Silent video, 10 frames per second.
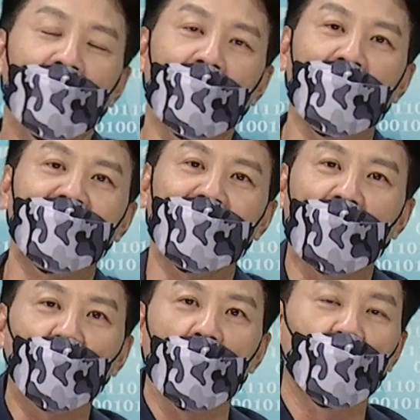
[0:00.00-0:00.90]
各位，这
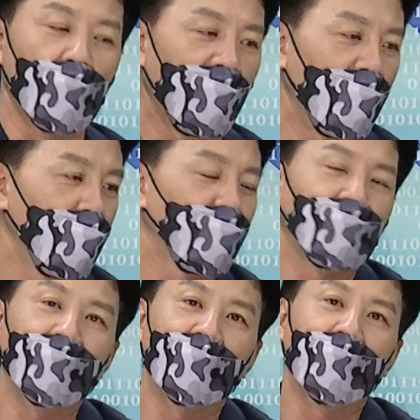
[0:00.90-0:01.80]
叫做股票。
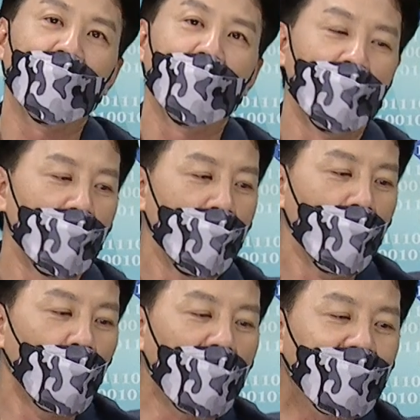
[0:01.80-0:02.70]

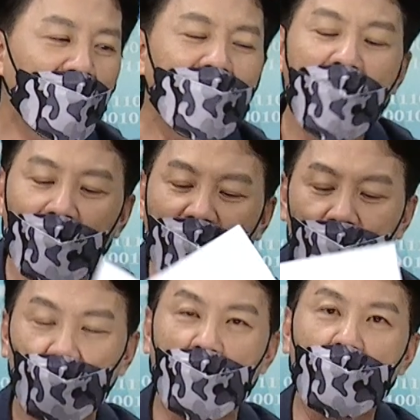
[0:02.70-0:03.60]
我陈立好跟
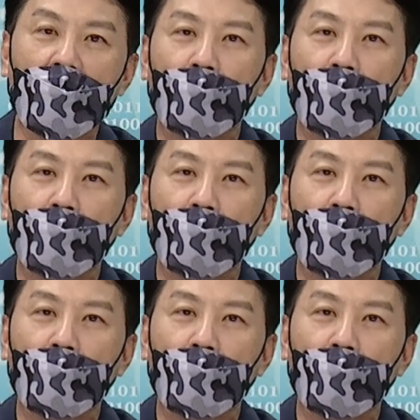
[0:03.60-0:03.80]
你说过，